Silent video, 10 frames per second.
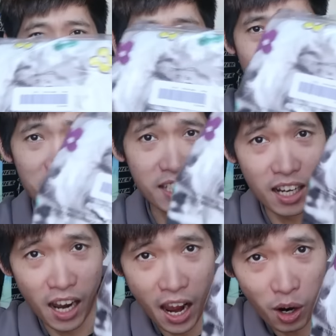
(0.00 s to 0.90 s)
这有点
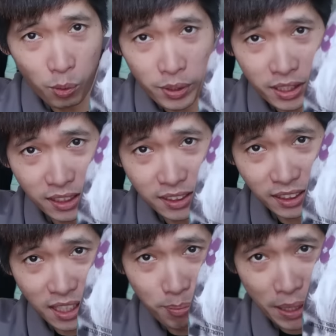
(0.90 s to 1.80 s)
像 L V 的这
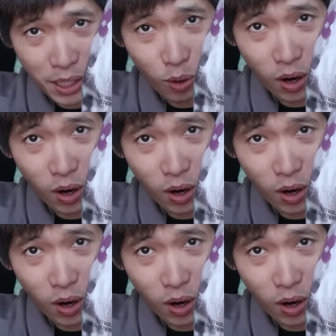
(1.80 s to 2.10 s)
个梅